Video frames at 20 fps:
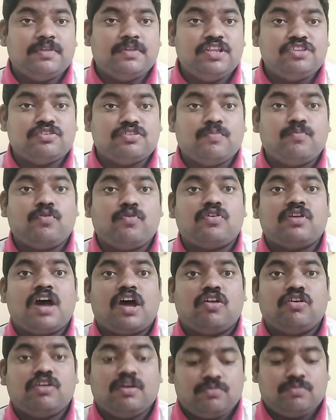మంది సంపూర్ణ
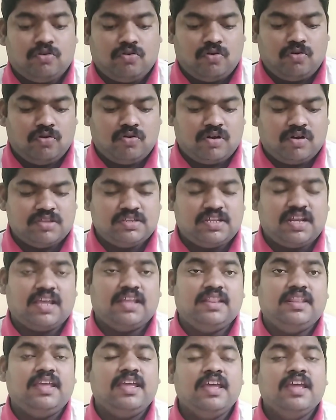ఆరోగ్యంతో కోలుకోవడం
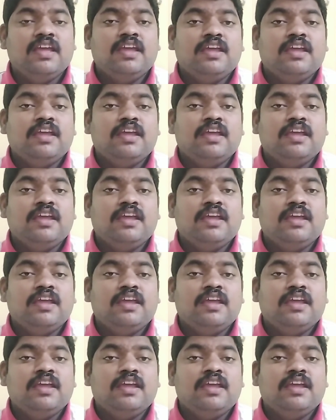జరిగింది